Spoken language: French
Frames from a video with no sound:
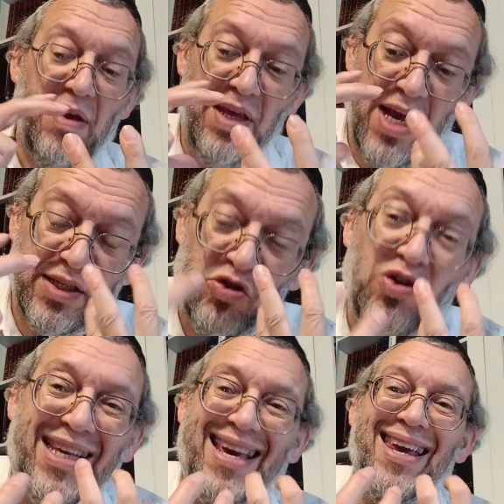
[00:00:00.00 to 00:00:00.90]
Il y a ce
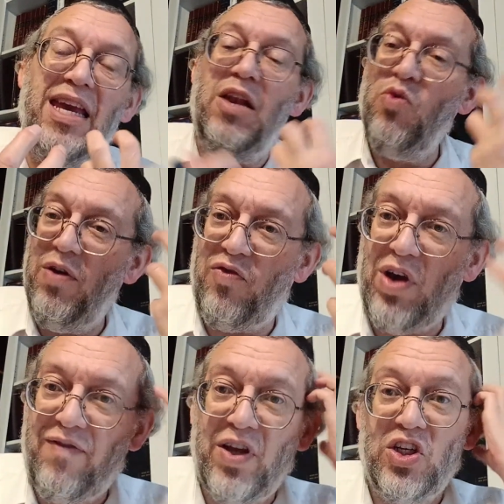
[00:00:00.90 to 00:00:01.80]
keilou, il faut
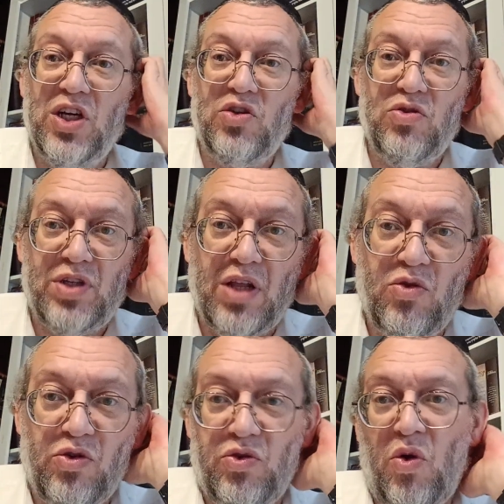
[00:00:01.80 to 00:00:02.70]
réfléchir sur cette
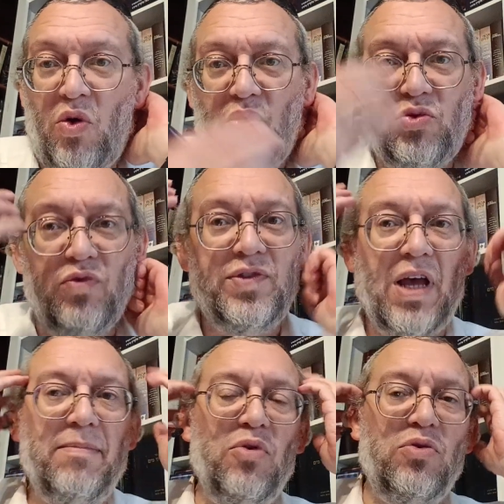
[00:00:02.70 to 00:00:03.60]
notion. On retrouve
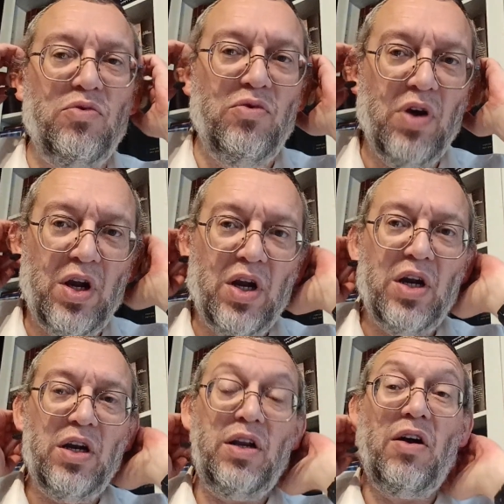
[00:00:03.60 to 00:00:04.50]
ça beaucoup
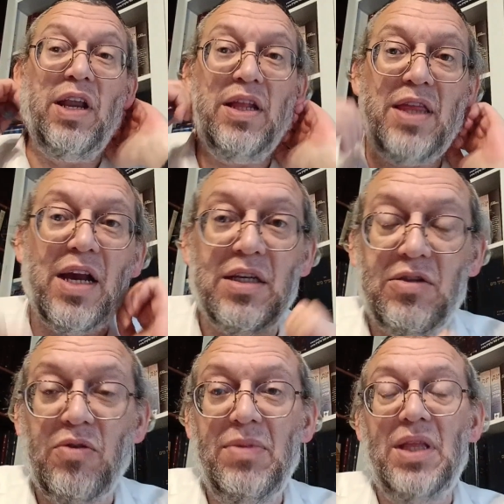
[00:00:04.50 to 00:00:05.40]
dans les
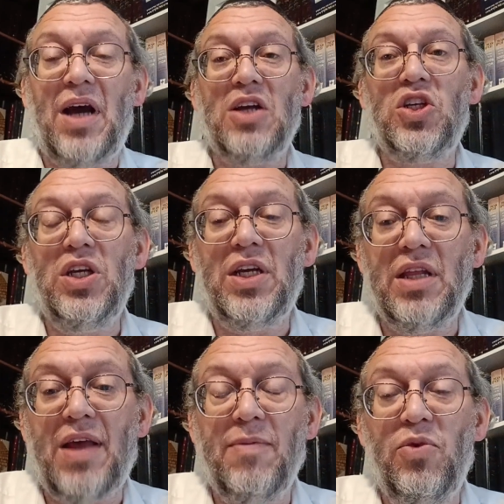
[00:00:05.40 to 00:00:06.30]
textes midrashiques et
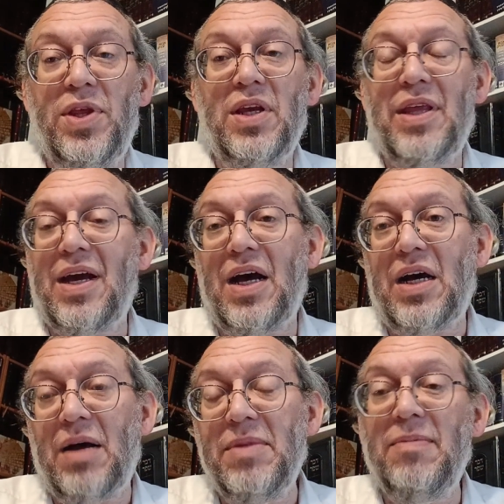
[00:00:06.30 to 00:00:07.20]
talmudiques des
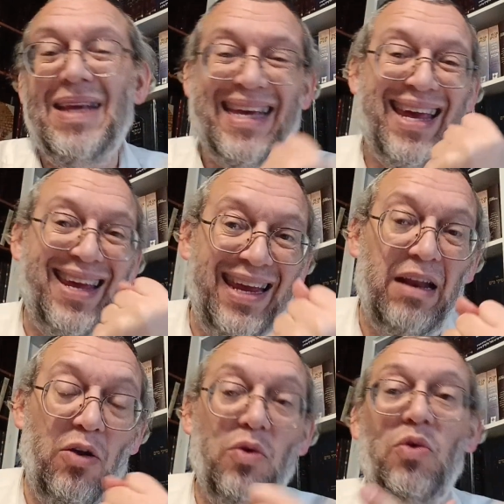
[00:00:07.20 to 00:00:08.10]
Chachamim.
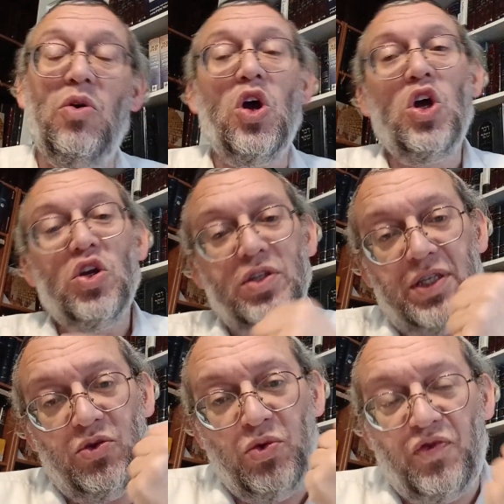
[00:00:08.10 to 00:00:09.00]
Keilou,
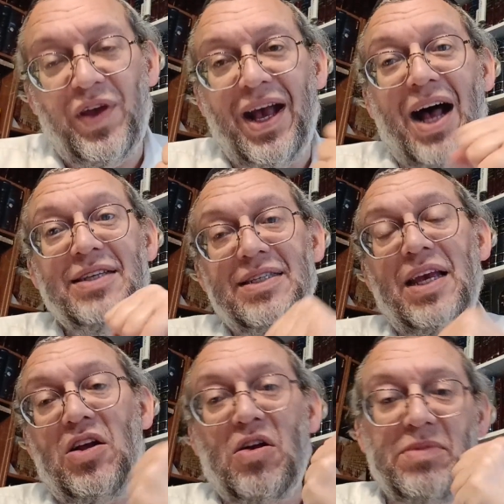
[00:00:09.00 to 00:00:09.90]
si tu fais A,
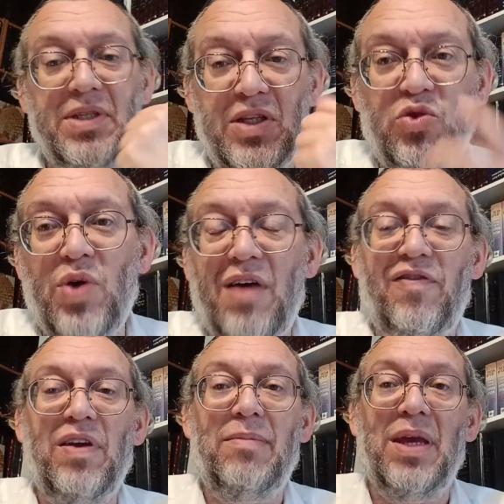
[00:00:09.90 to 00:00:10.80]
c'est comme si tu as
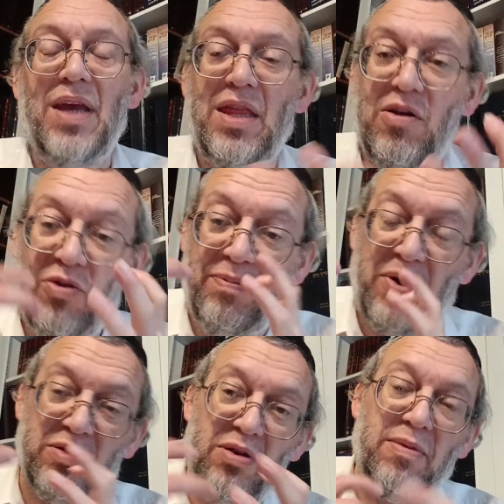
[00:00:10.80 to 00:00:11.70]
fait B. Il y a des
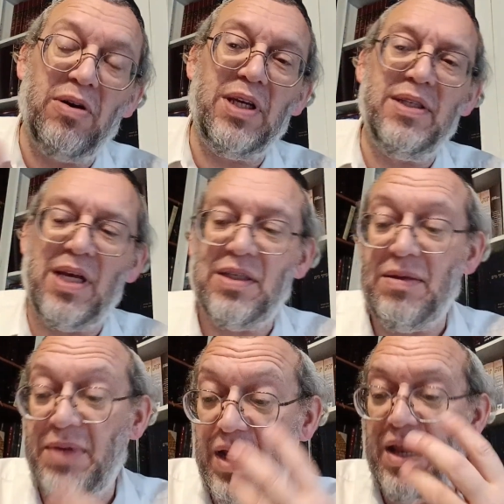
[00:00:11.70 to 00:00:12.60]
comportements qui
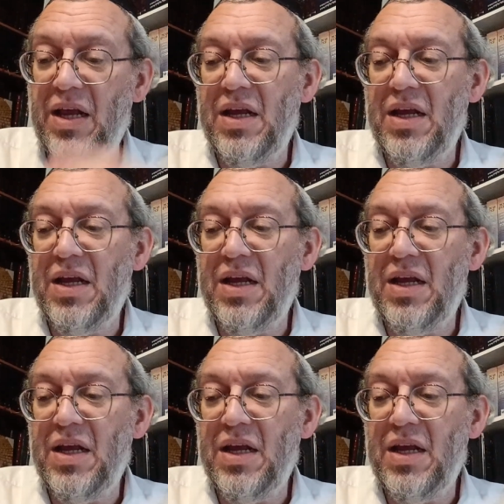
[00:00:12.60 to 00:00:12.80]
s'assimilent.